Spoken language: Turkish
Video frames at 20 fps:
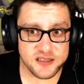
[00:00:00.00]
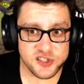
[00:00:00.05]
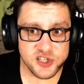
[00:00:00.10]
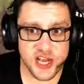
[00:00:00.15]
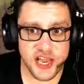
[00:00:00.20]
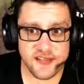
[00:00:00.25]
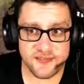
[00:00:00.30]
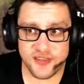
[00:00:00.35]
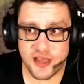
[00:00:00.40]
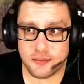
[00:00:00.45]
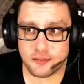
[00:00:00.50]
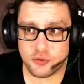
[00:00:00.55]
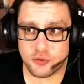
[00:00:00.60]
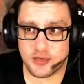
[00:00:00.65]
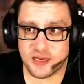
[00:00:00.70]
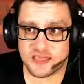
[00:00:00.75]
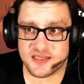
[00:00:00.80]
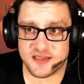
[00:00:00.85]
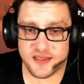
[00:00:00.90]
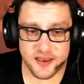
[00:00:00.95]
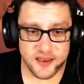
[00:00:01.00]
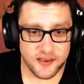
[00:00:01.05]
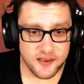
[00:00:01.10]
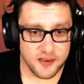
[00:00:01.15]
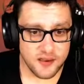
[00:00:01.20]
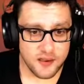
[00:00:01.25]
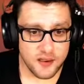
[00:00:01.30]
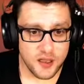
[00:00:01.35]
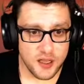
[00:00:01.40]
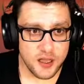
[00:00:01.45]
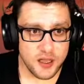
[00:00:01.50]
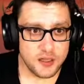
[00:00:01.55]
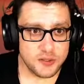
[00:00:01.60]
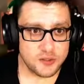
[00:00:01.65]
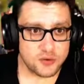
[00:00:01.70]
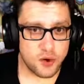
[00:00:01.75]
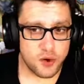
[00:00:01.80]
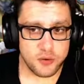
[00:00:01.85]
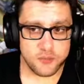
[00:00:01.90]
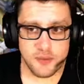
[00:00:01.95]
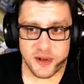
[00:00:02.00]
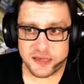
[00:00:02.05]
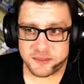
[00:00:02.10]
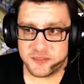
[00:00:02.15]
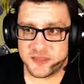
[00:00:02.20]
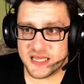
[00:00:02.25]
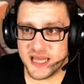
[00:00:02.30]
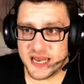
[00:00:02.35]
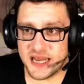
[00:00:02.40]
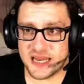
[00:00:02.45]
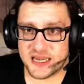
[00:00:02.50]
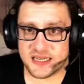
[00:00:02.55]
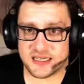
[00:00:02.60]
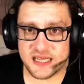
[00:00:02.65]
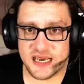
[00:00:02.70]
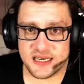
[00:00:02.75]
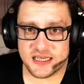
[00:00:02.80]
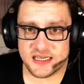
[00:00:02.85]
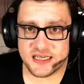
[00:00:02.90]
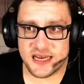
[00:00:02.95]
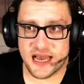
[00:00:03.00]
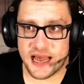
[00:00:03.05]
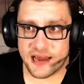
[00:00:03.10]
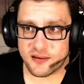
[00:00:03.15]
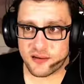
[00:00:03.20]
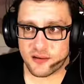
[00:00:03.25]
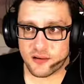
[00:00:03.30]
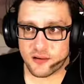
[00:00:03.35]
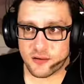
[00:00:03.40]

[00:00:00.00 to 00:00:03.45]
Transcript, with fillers: cehennem kulesi. Tokmak binaya kadar girer.